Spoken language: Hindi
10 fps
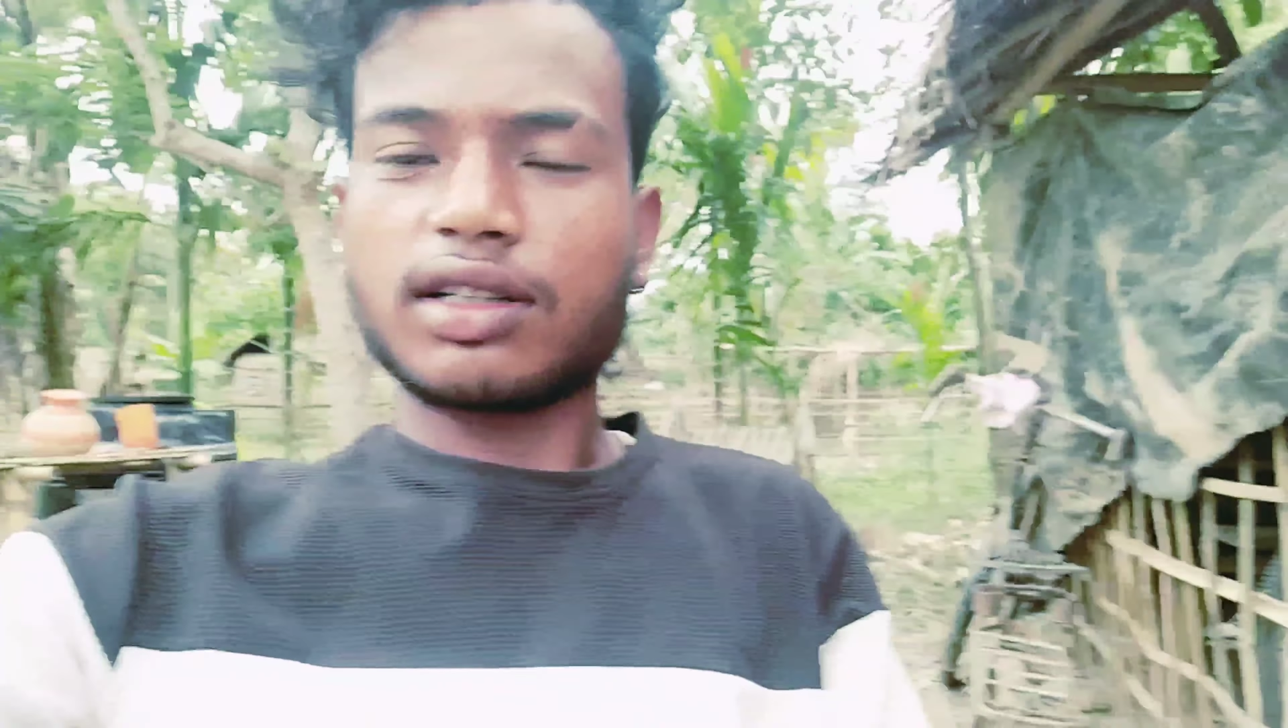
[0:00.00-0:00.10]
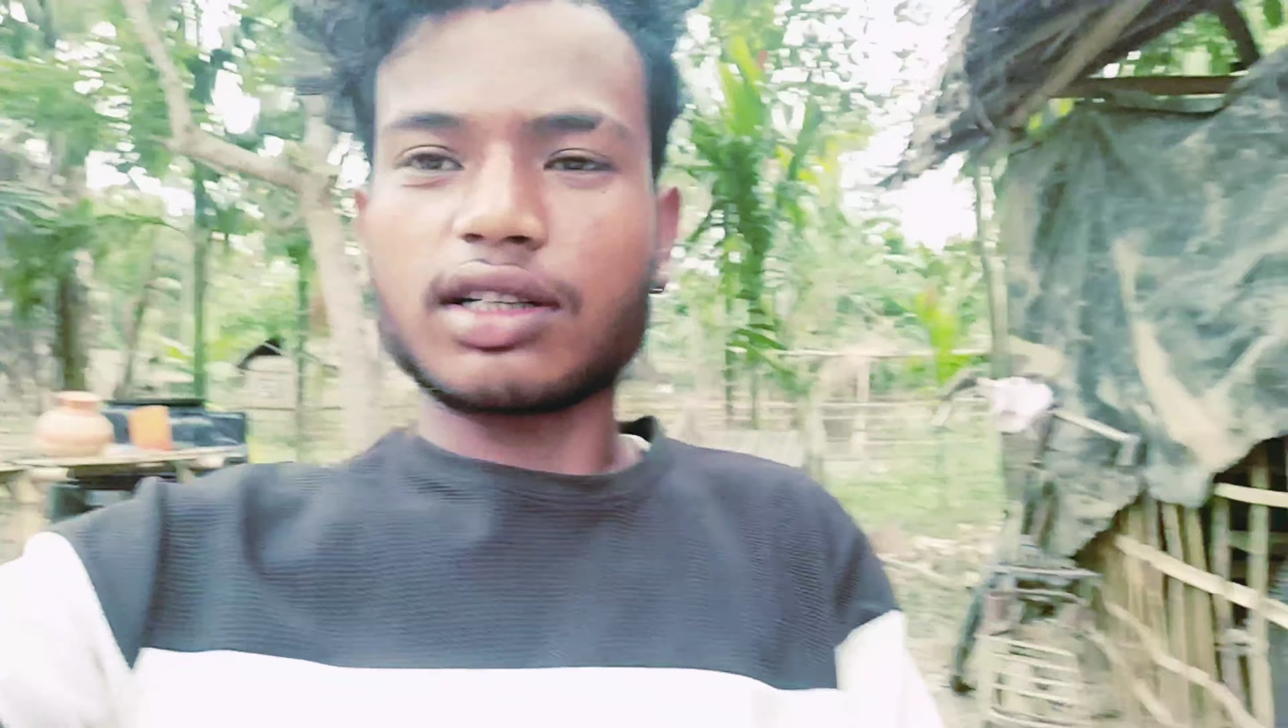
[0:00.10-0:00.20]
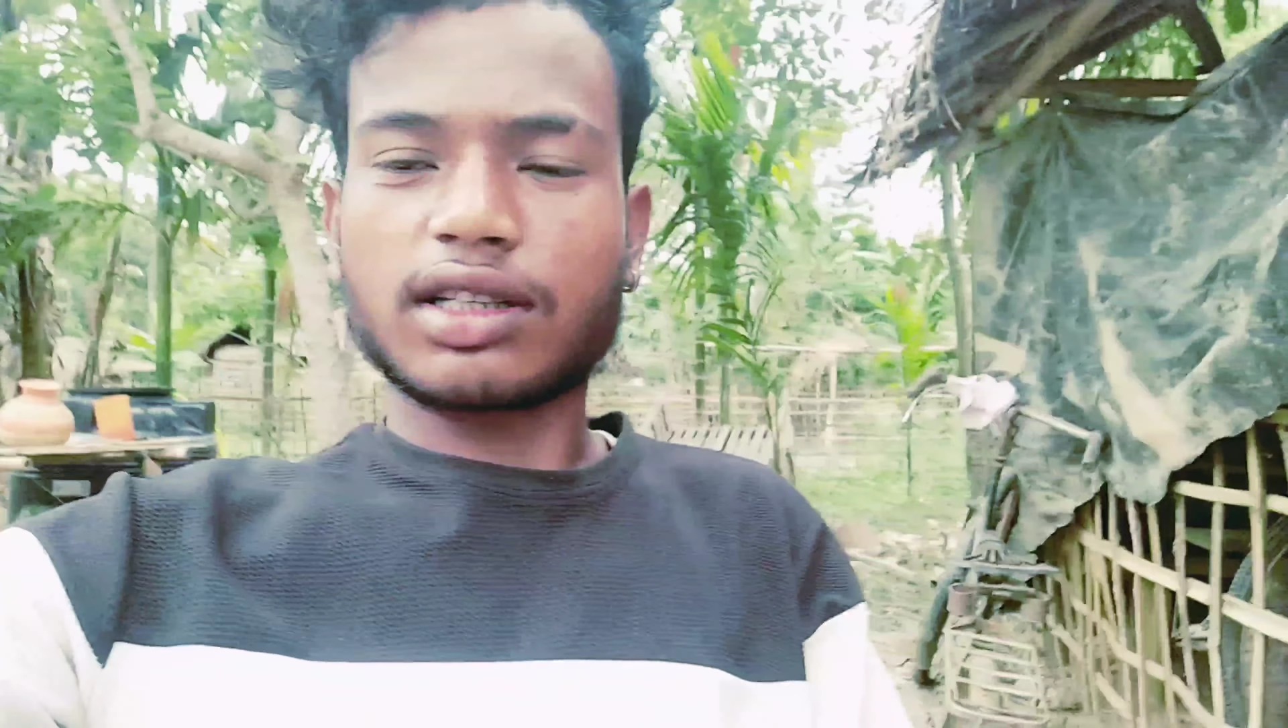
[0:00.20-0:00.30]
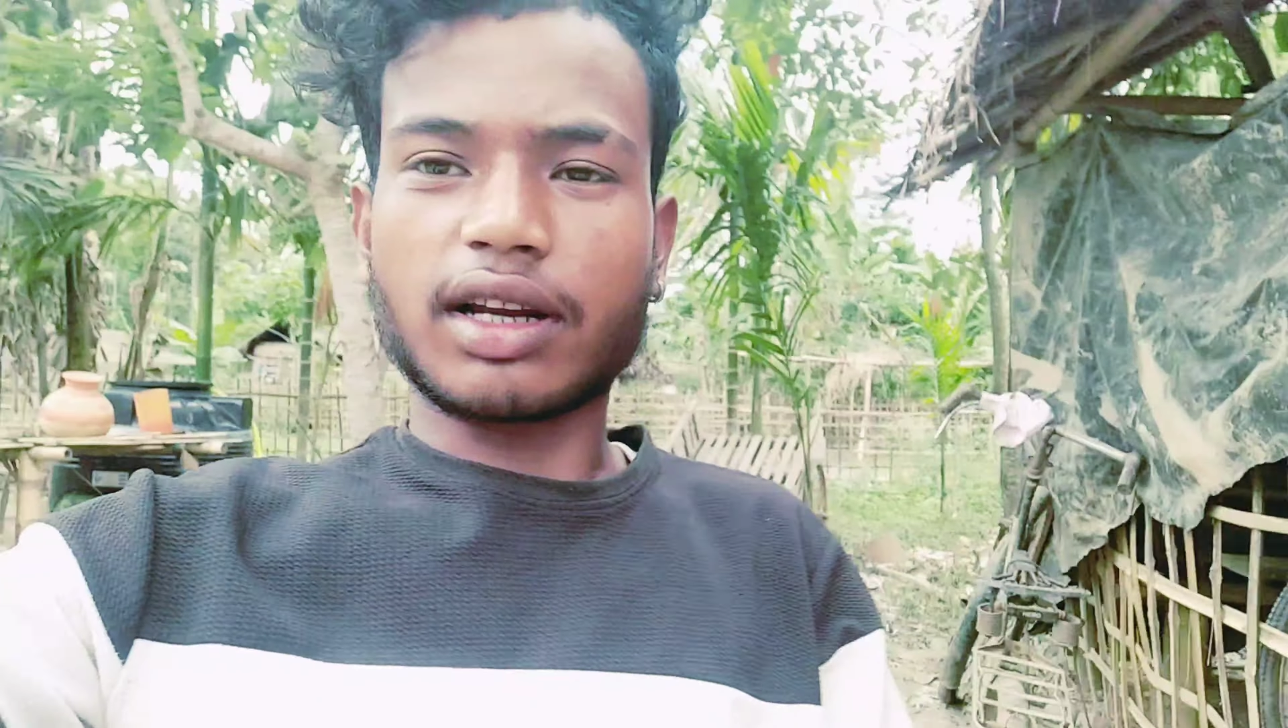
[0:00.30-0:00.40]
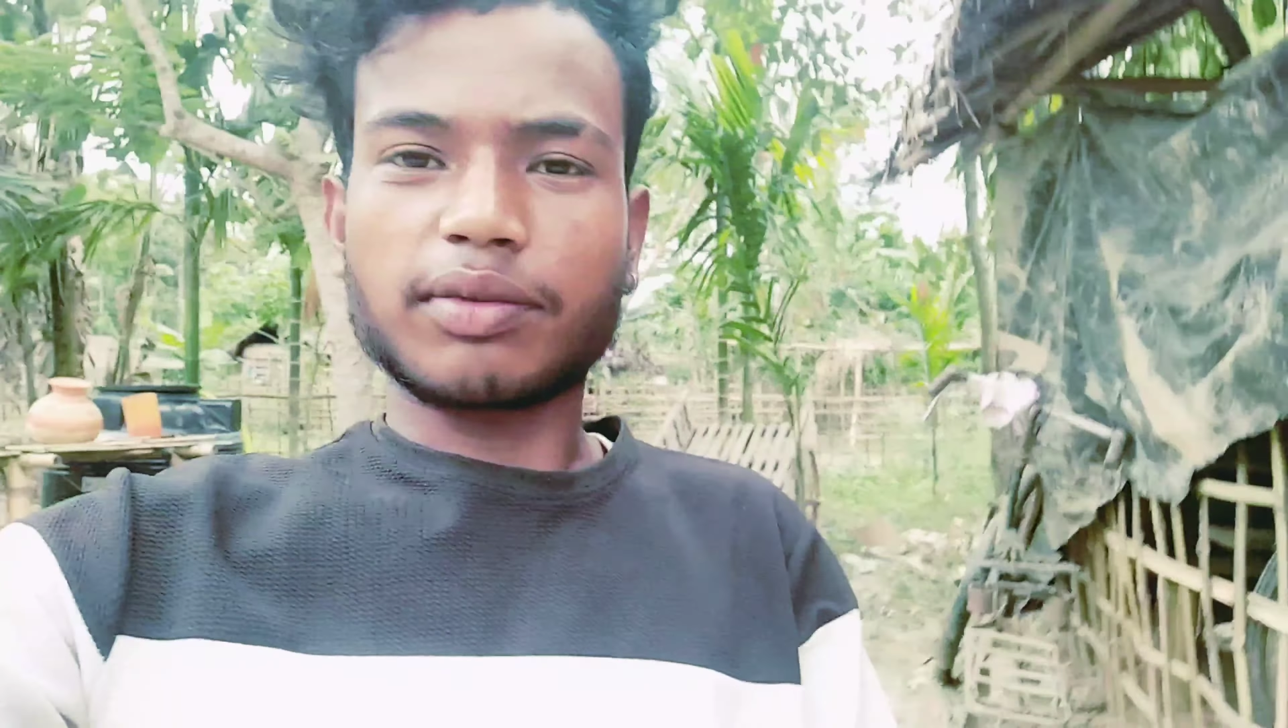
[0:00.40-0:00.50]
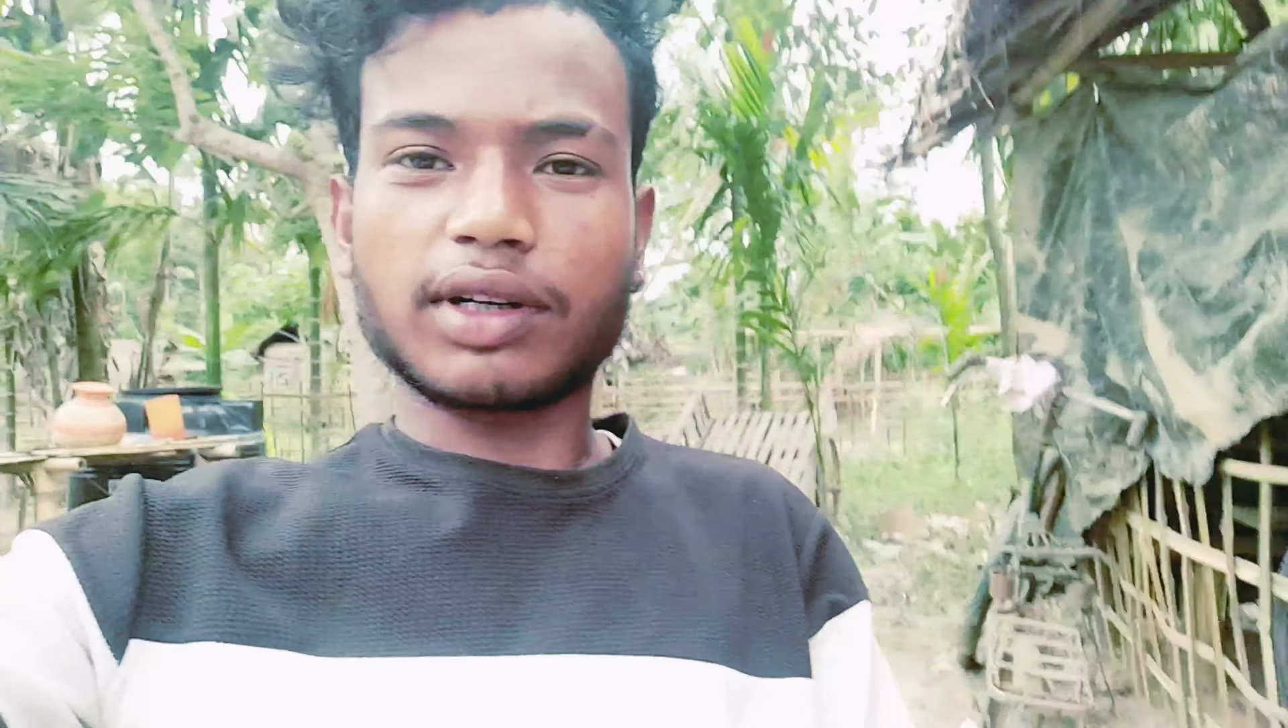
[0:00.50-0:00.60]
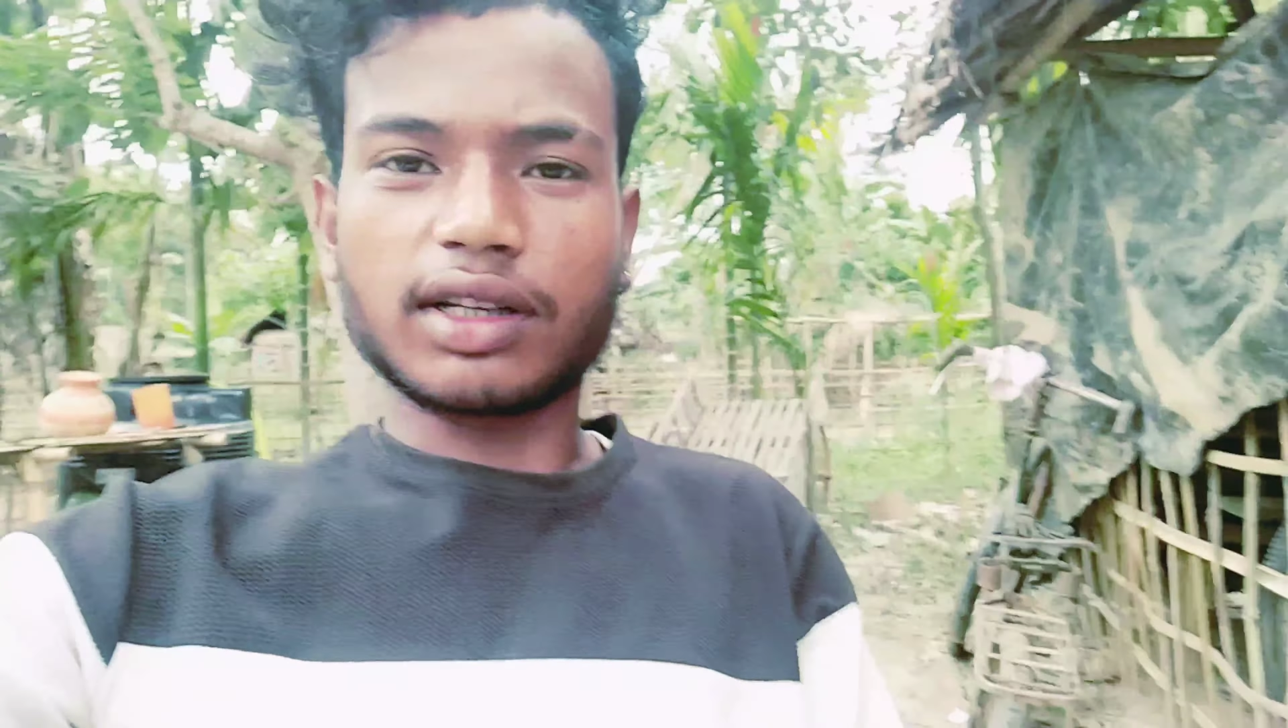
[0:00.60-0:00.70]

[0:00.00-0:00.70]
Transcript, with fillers: सब्सक्राइब